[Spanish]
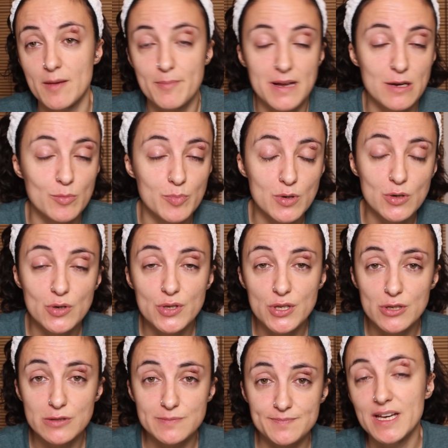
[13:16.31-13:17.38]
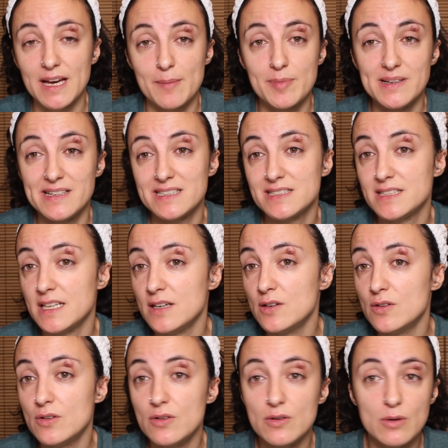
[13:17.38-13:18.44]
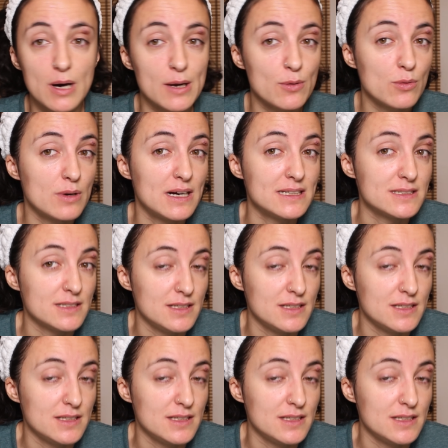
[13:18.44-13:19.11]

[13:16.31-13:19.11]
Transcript: me lo pongo yo, que apenas tengo arrugas